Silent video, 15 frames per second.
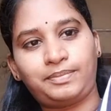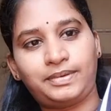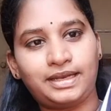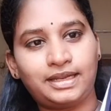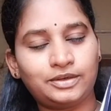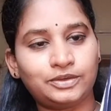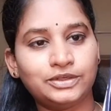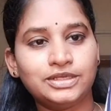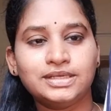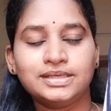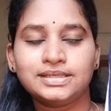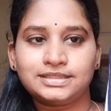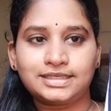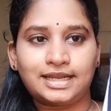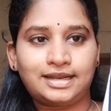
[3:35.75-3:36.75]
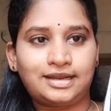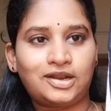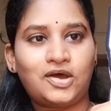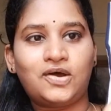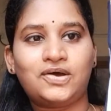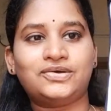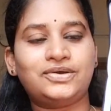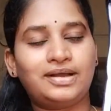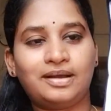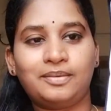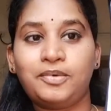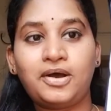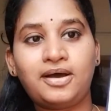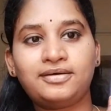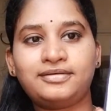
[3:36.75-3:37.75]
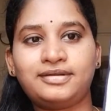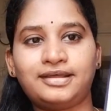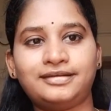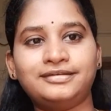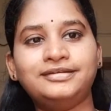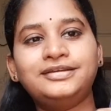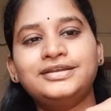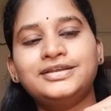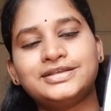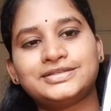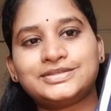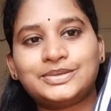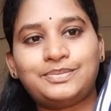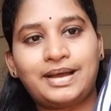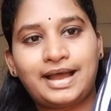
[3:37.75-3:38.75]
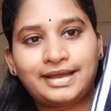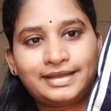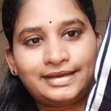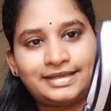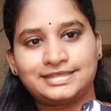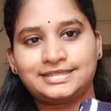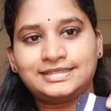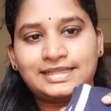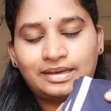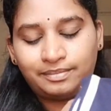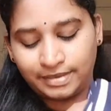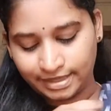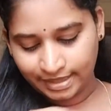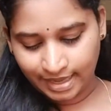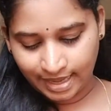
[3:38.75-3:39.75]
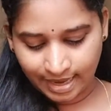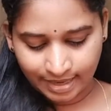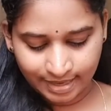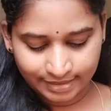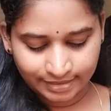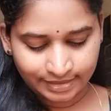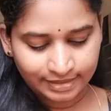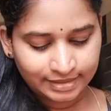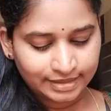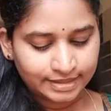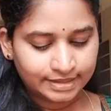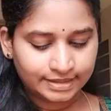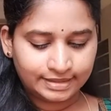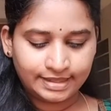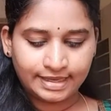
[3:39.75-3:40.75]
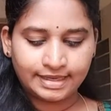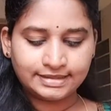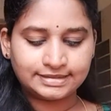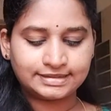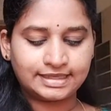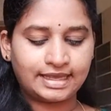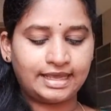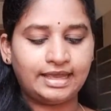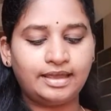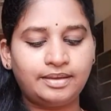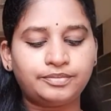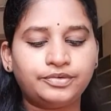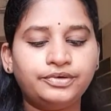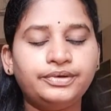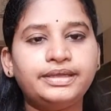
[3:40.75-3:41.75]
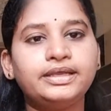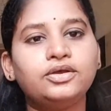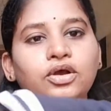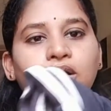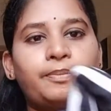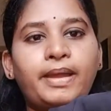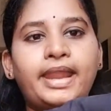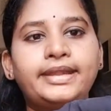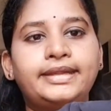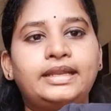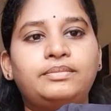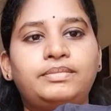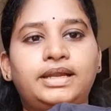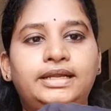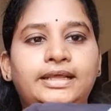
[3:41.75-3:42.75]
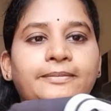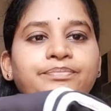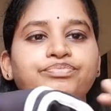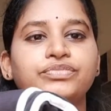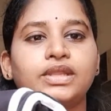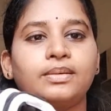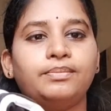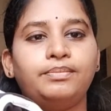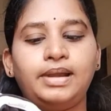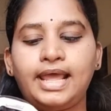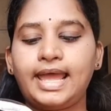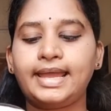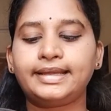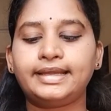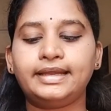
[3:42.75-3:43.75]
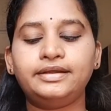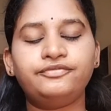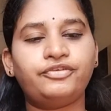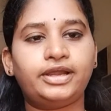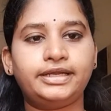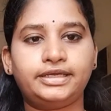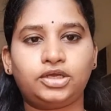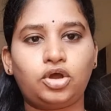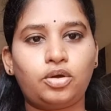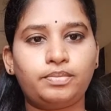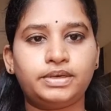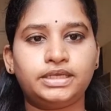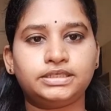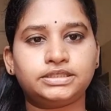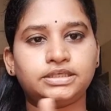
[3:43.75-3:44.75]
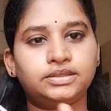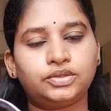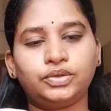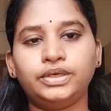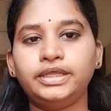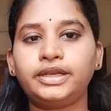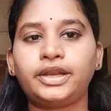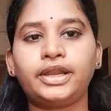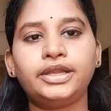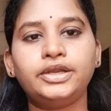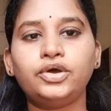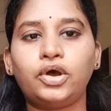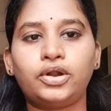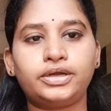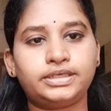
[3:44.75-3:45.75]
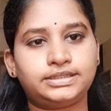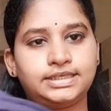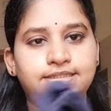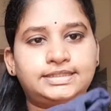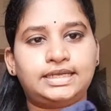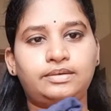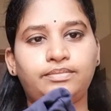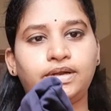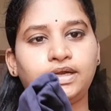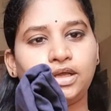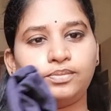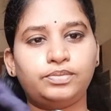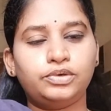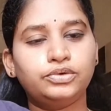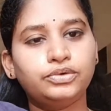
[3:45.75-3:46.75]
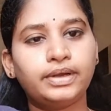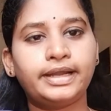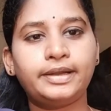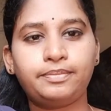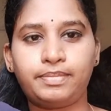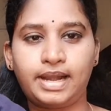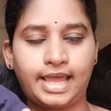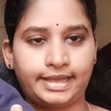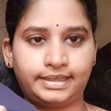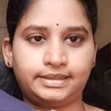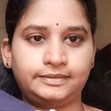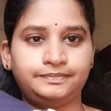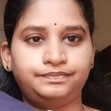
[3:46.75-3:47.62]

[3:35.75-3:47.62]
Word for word: పిల్లలు చాలా లాంగ్గా బాగున్నారు సో బాగా నచ్చిందనమాట అలానే ఇదే సేమ్ ఇంకొక ప్యాంట్ అనమాట బ్లాక్ అండ్ వైట్ కాంబినేషన్తో రెండు ఆర్డర్ చేశాను అనమాట బ్లూ అండ్ బ్లాక్